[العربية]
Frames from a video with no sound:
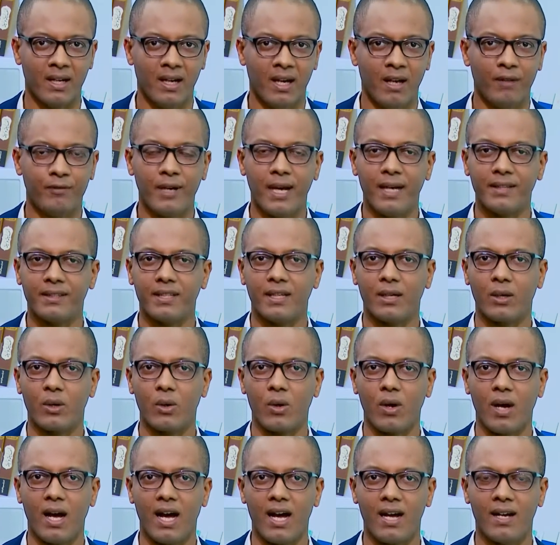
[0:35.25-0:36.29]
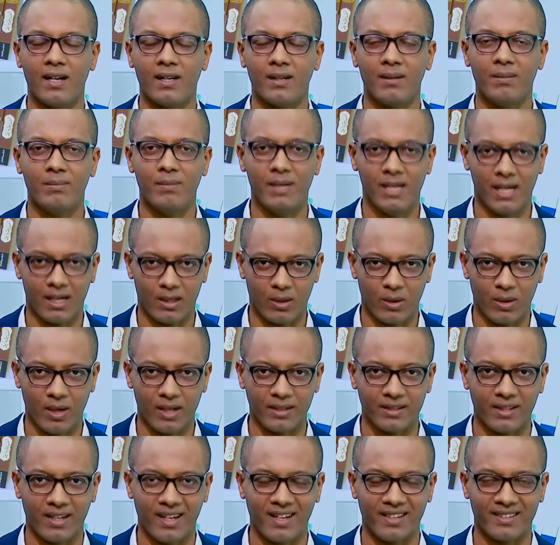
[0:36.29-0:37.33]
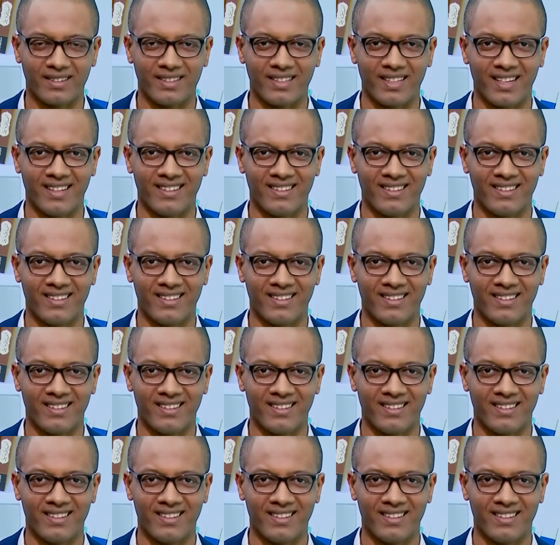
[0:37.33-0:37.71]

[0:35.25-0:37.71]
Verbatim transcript: في هذه الرقعة من الكرة الأرضية